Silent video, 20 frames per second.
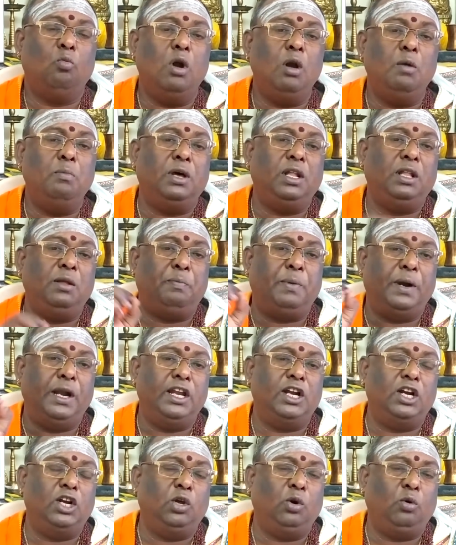ஒன்பது
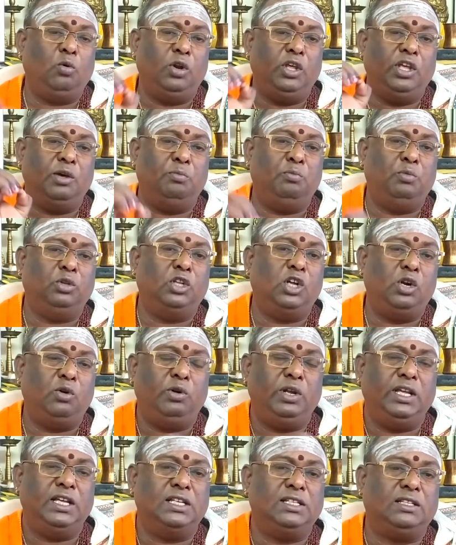பனிரெண்டு கூடிய
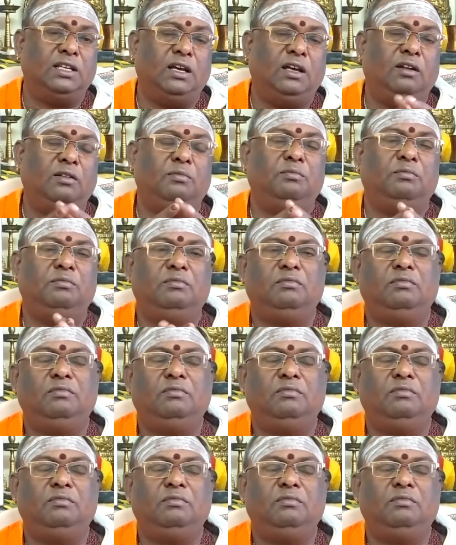புதனுடைய சாரம்